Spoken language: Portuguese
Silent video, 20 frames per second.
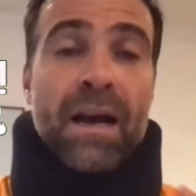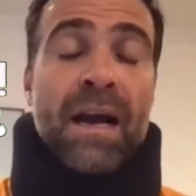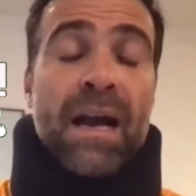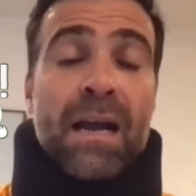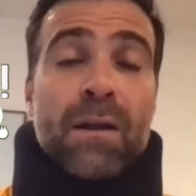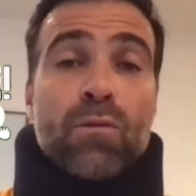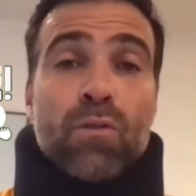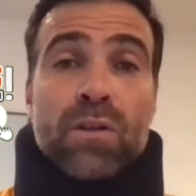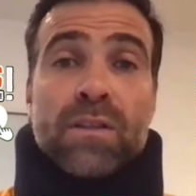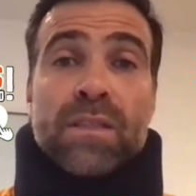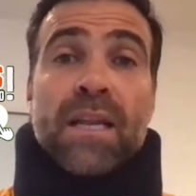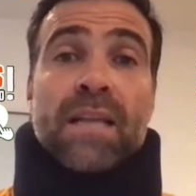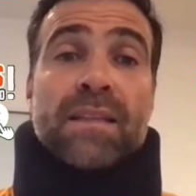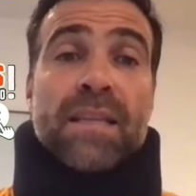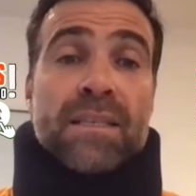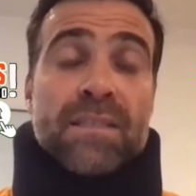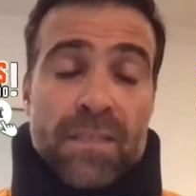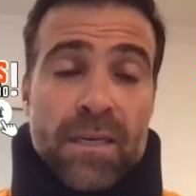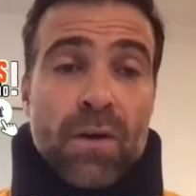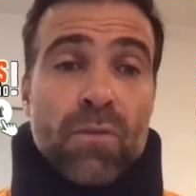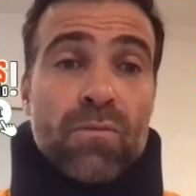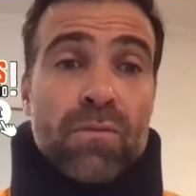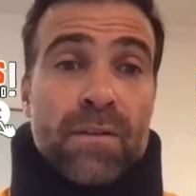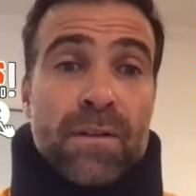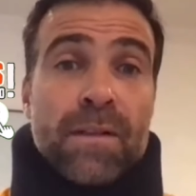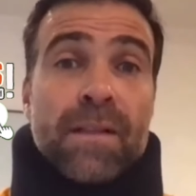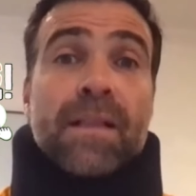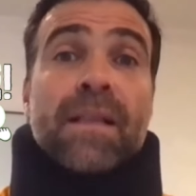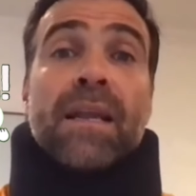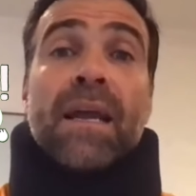a
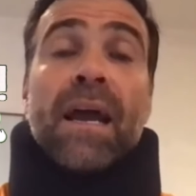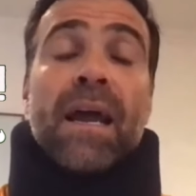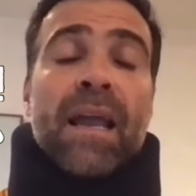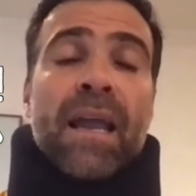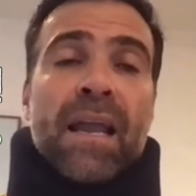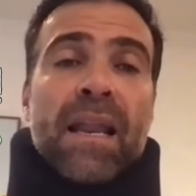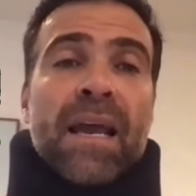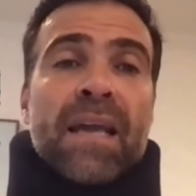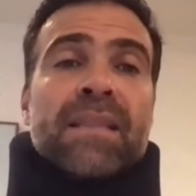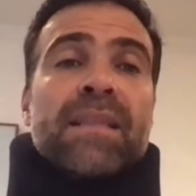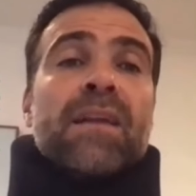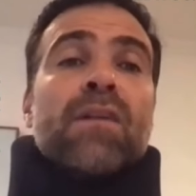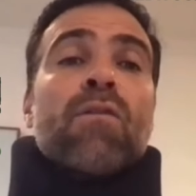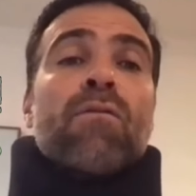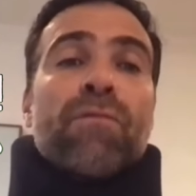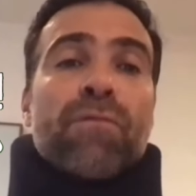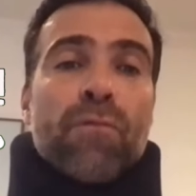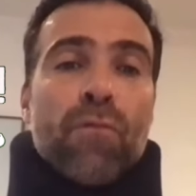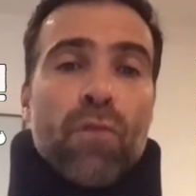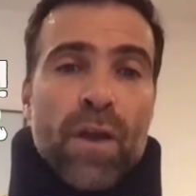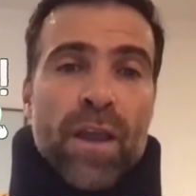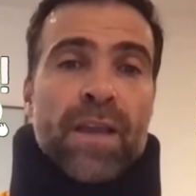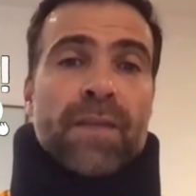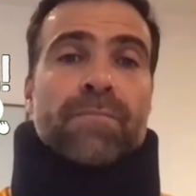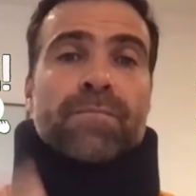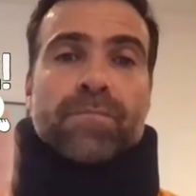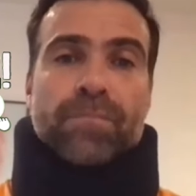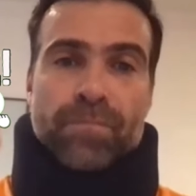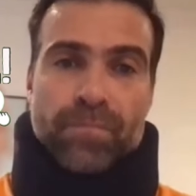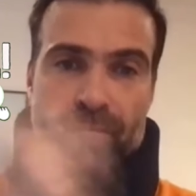contratação, ela ainda não
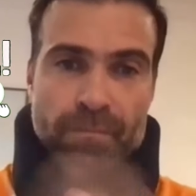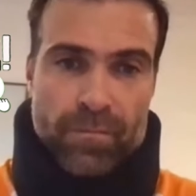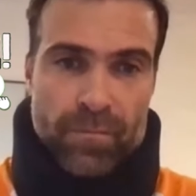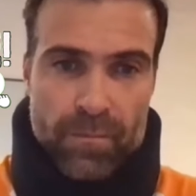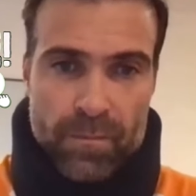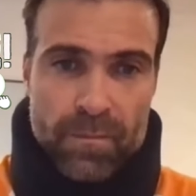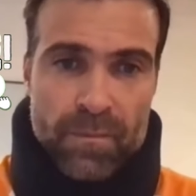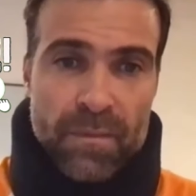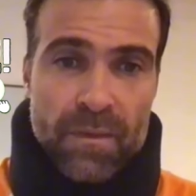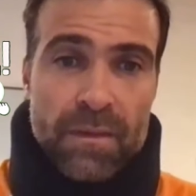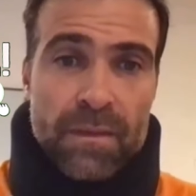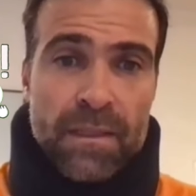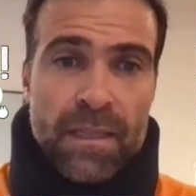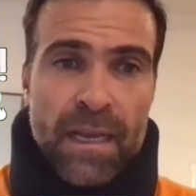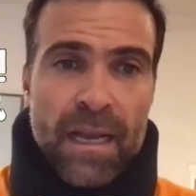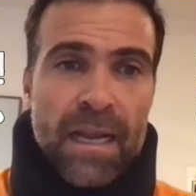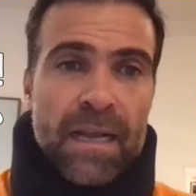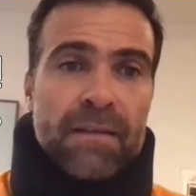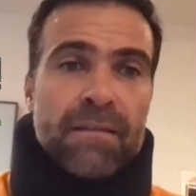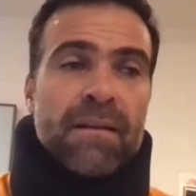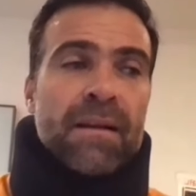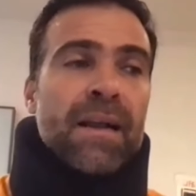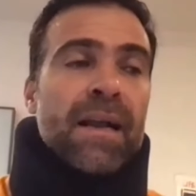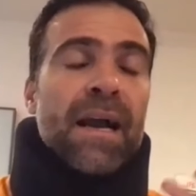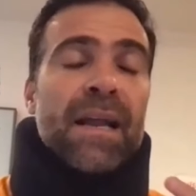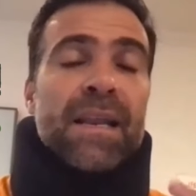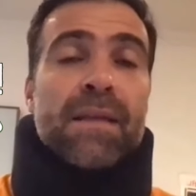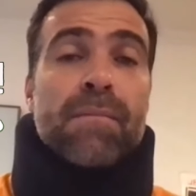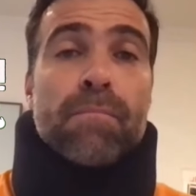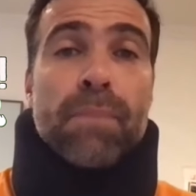foi, né,
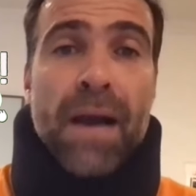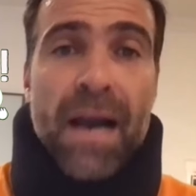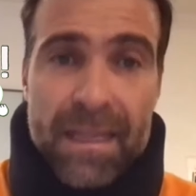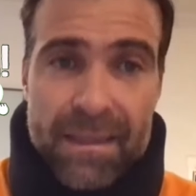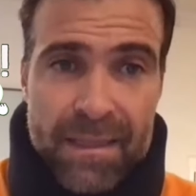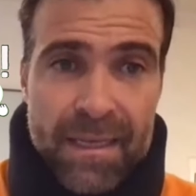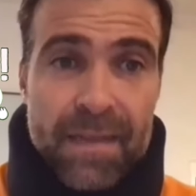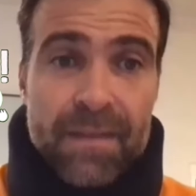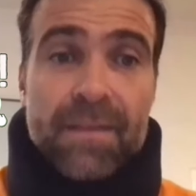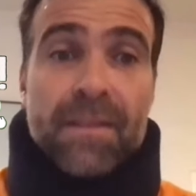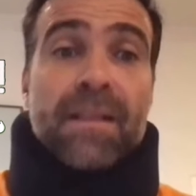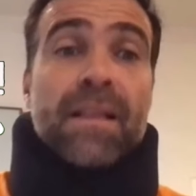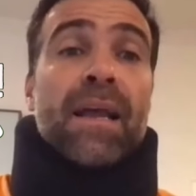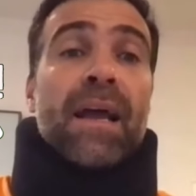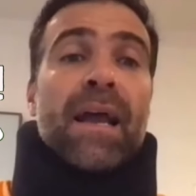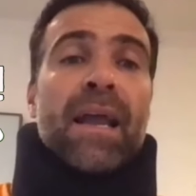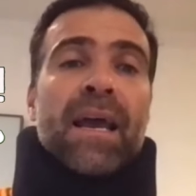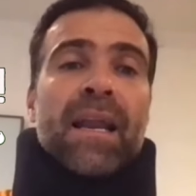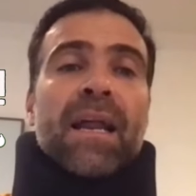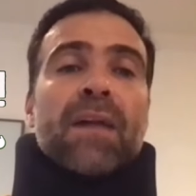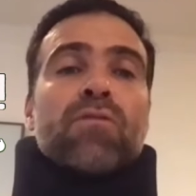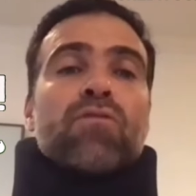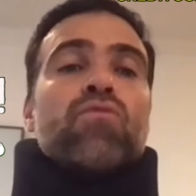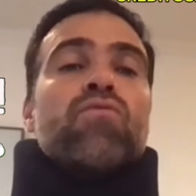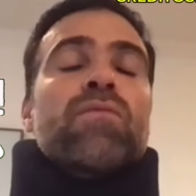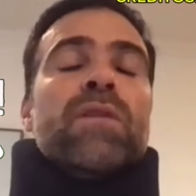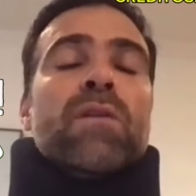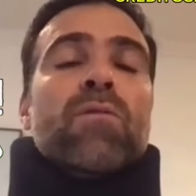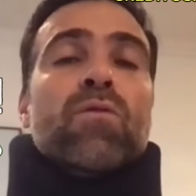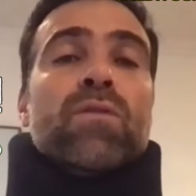carimbada. Ela
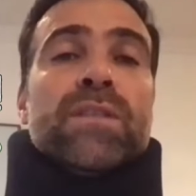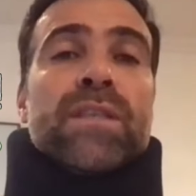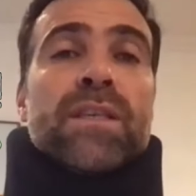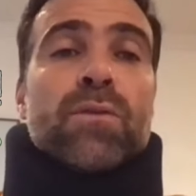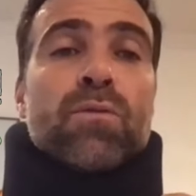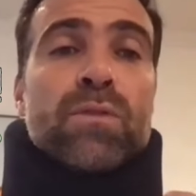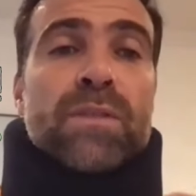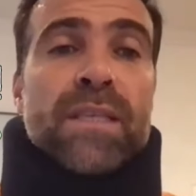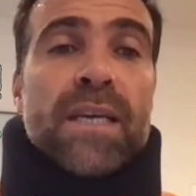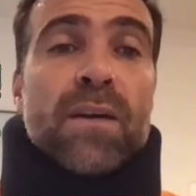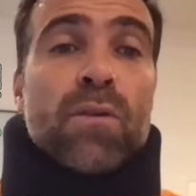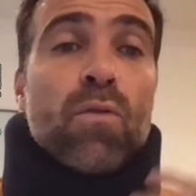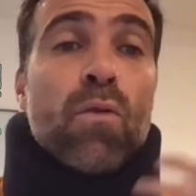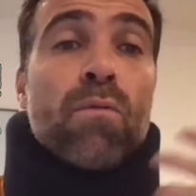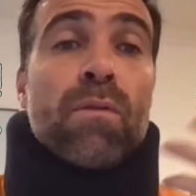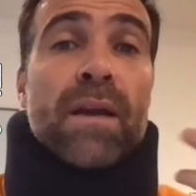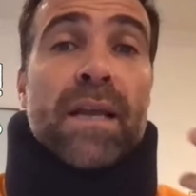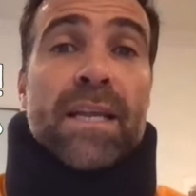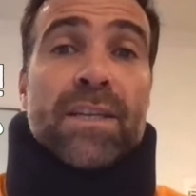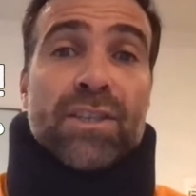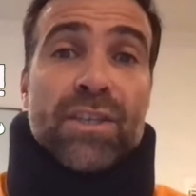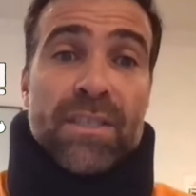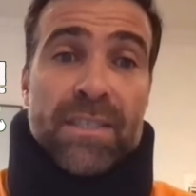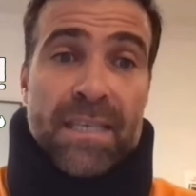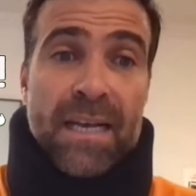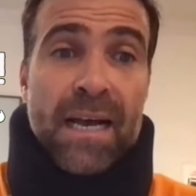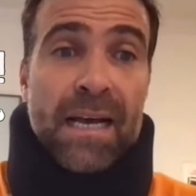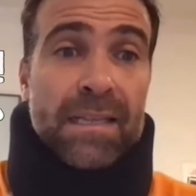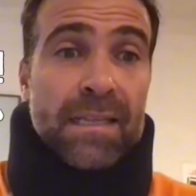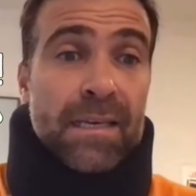nunca conseguiu ser
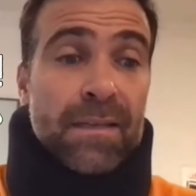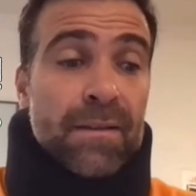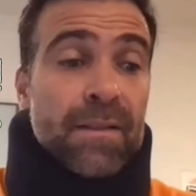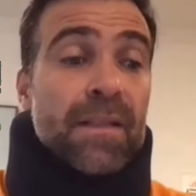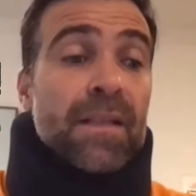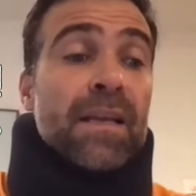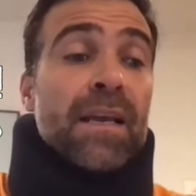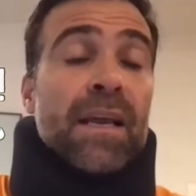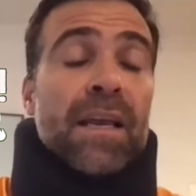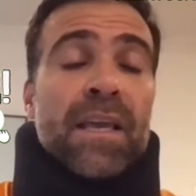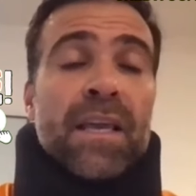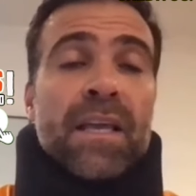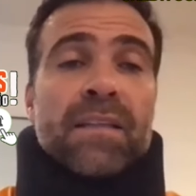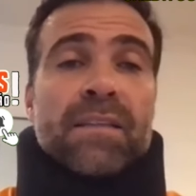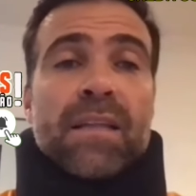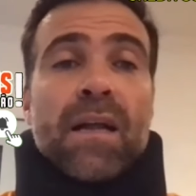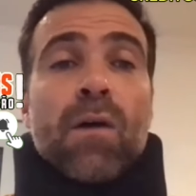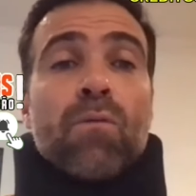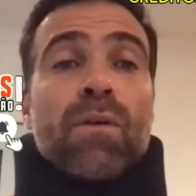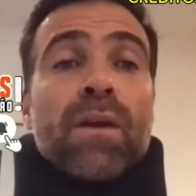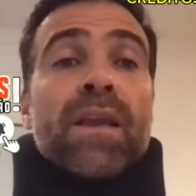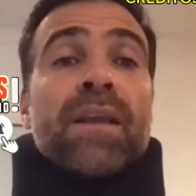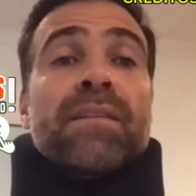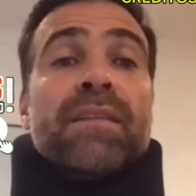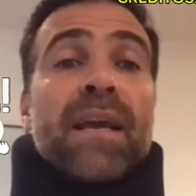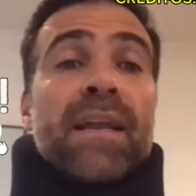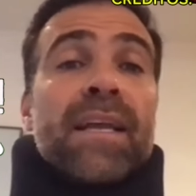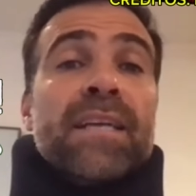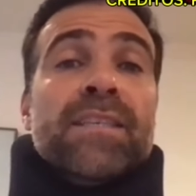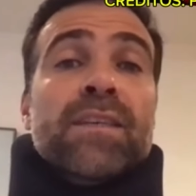concretizada. Então,
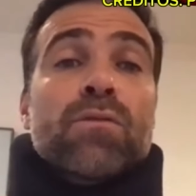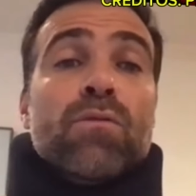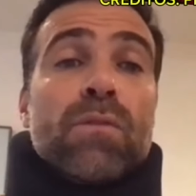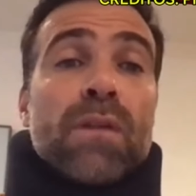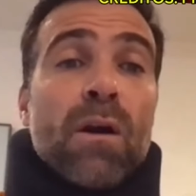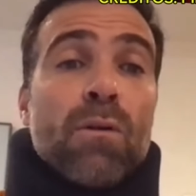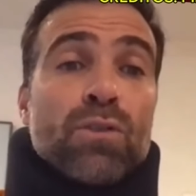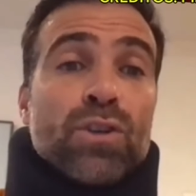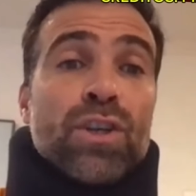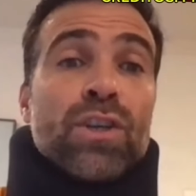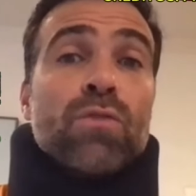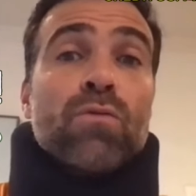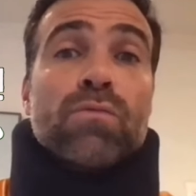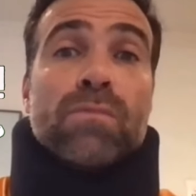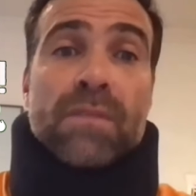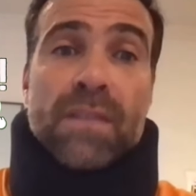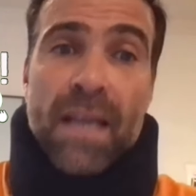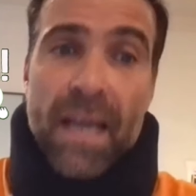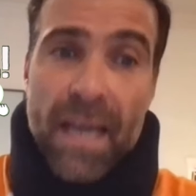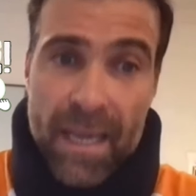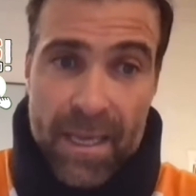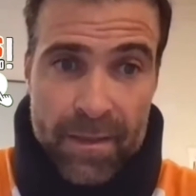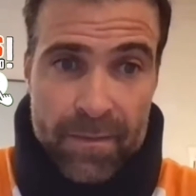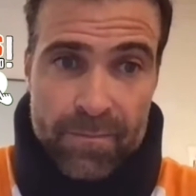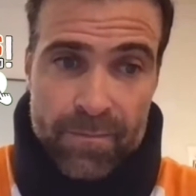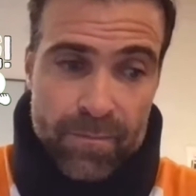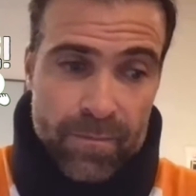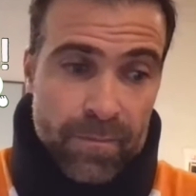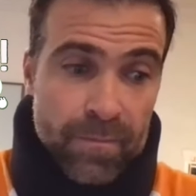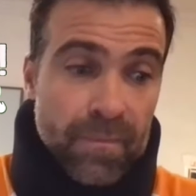interesse do Claudinho tem.
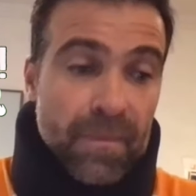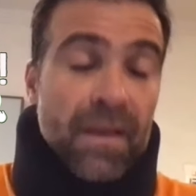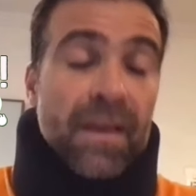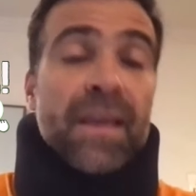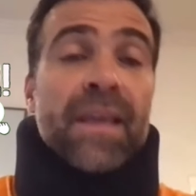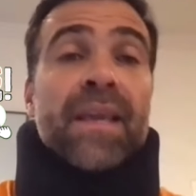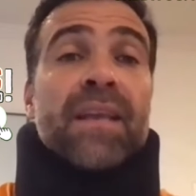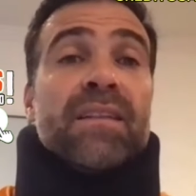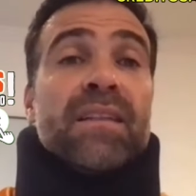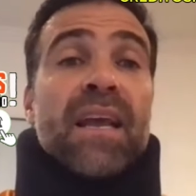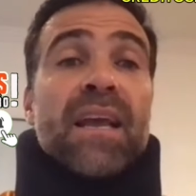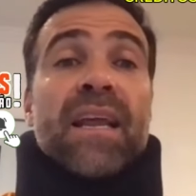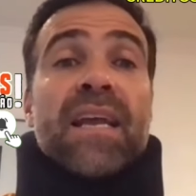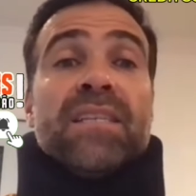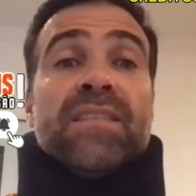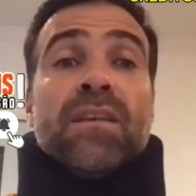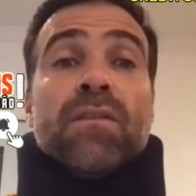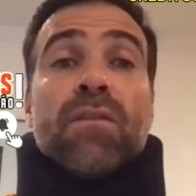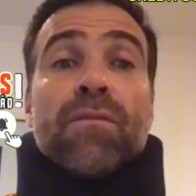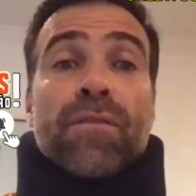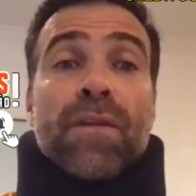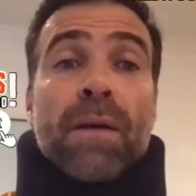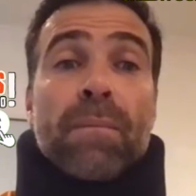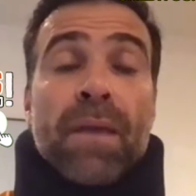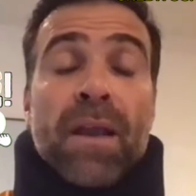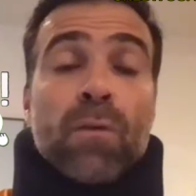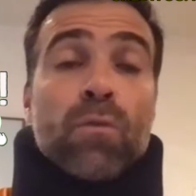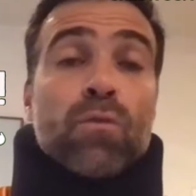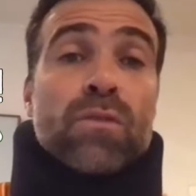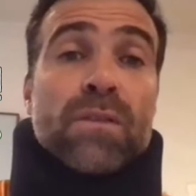Interesse do
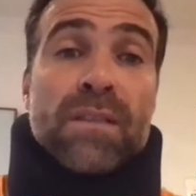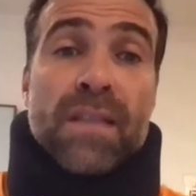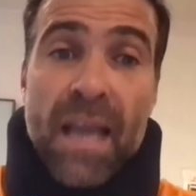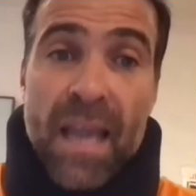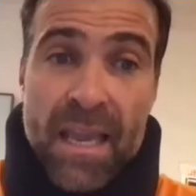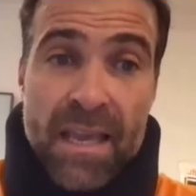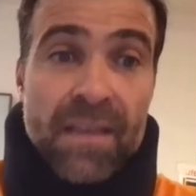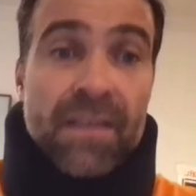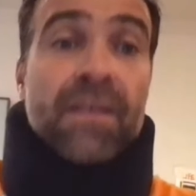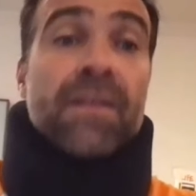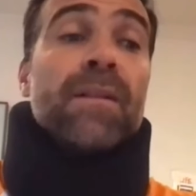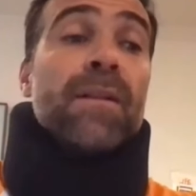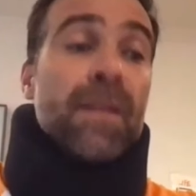Flamengo tem.